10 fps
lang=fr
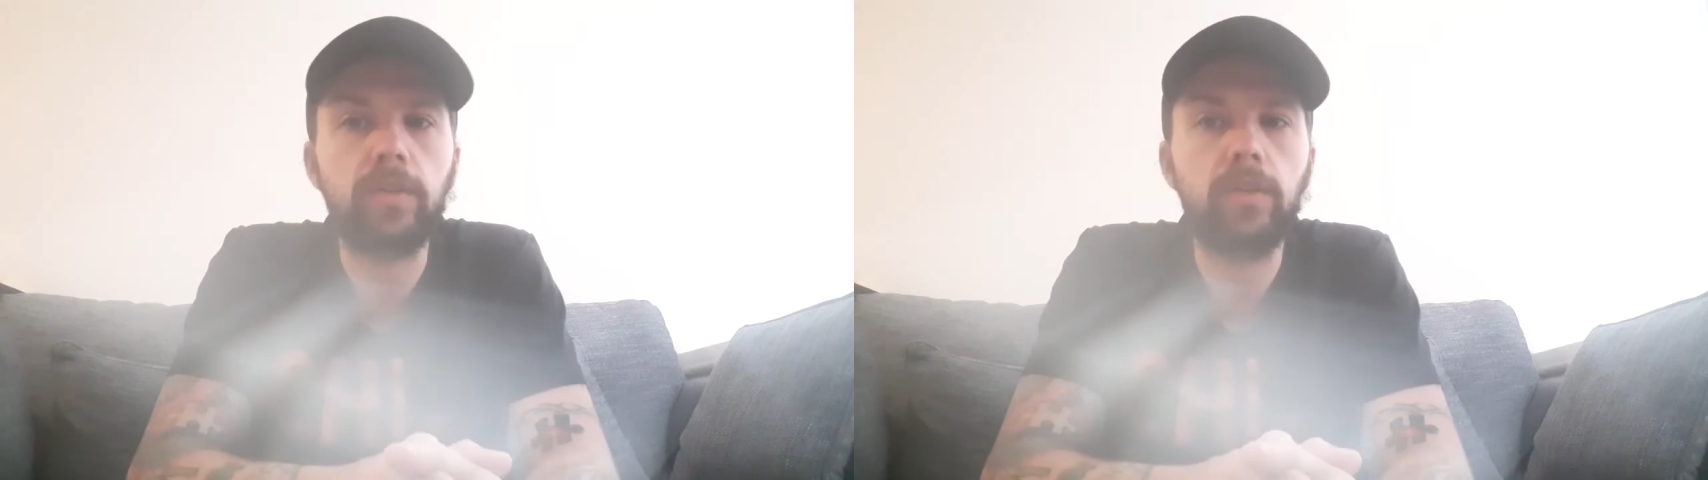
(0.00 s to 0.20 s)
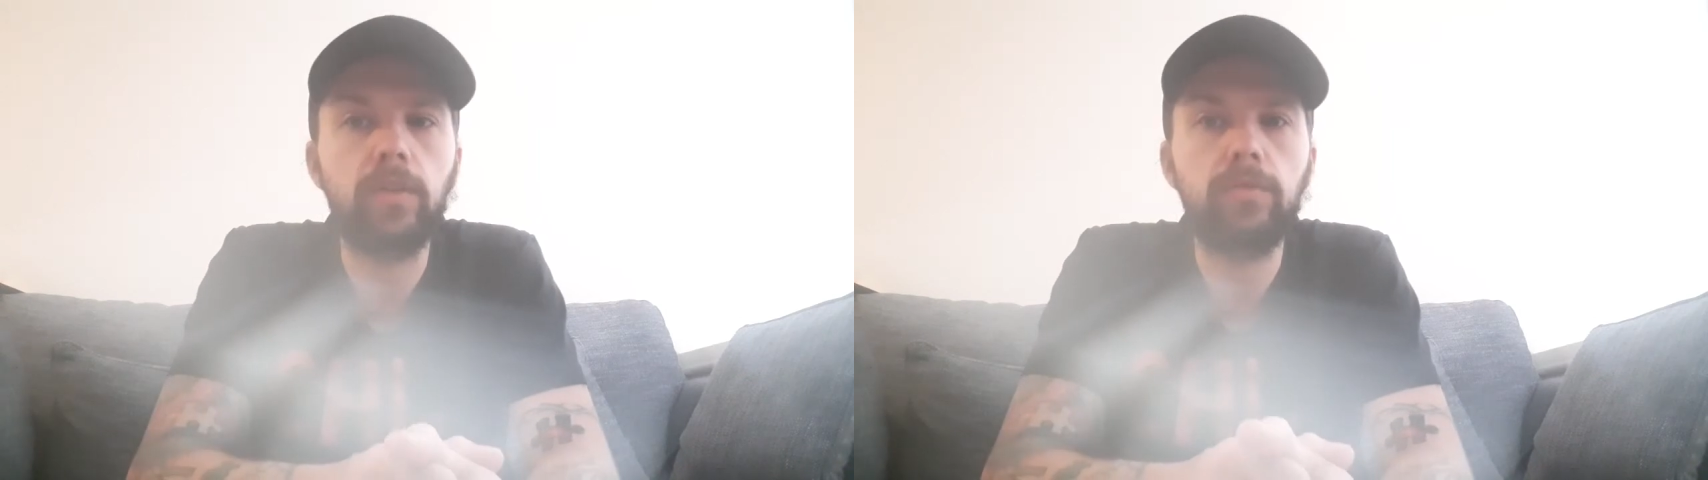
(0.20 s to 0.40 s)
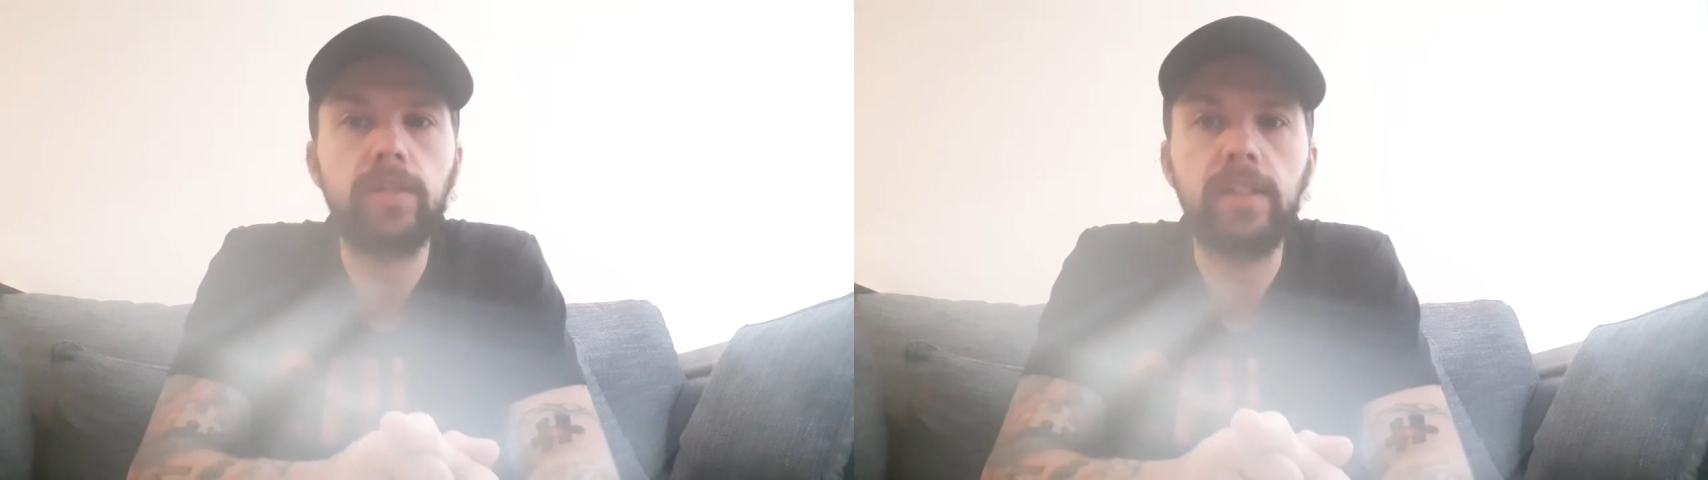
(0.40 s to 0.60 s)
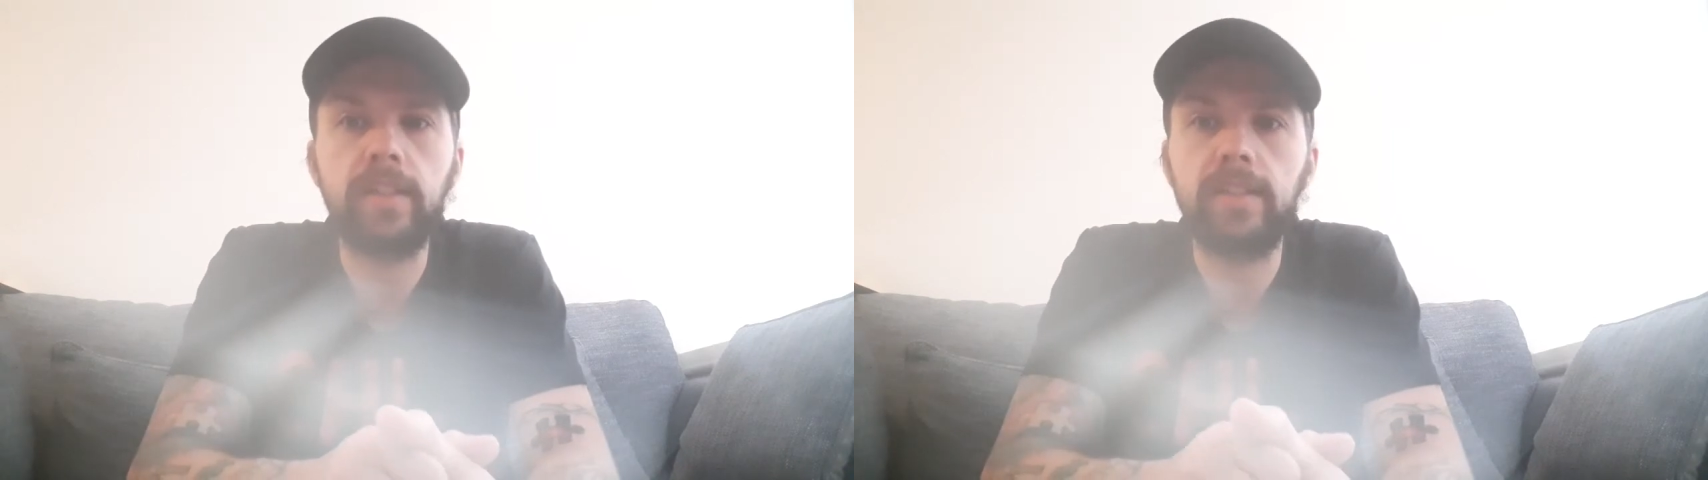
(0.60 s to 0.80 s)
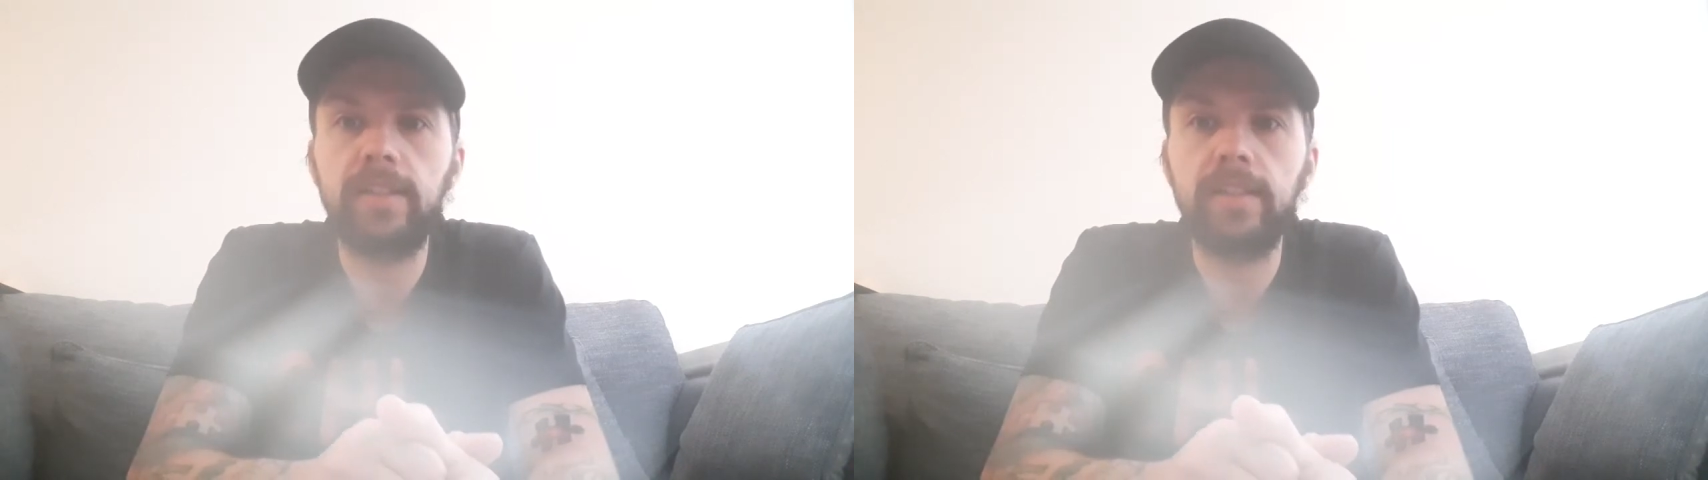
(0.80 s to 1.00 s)
roll ou
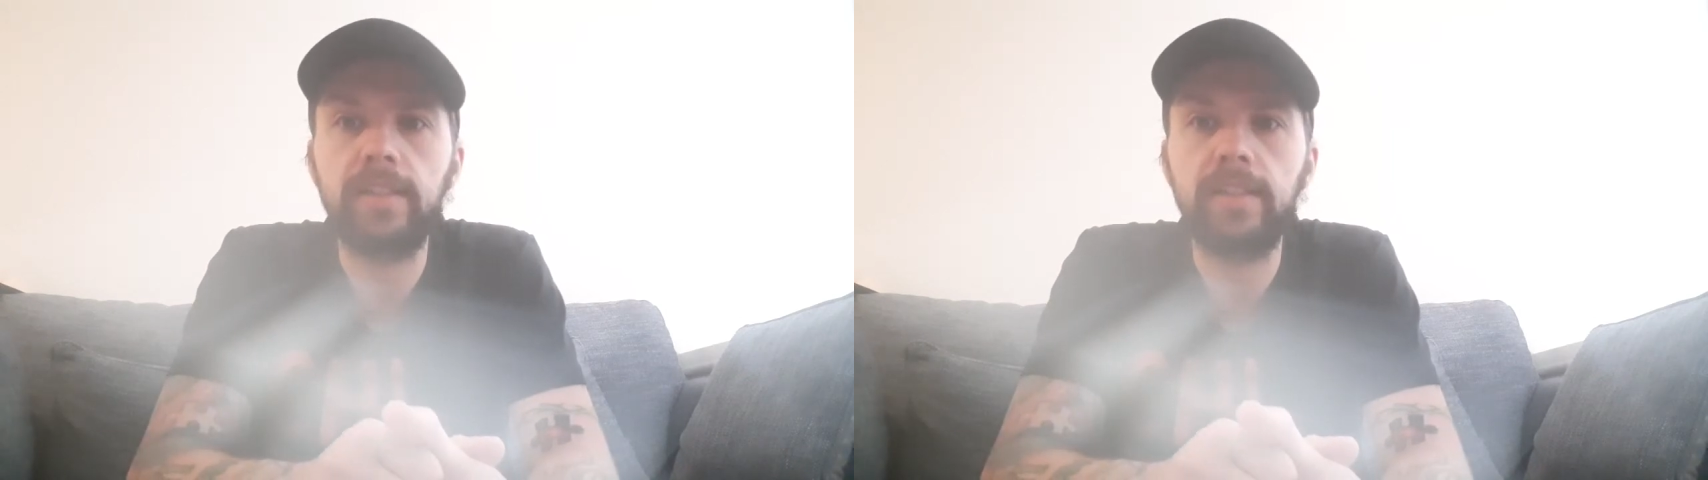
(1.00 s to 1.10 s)
s'il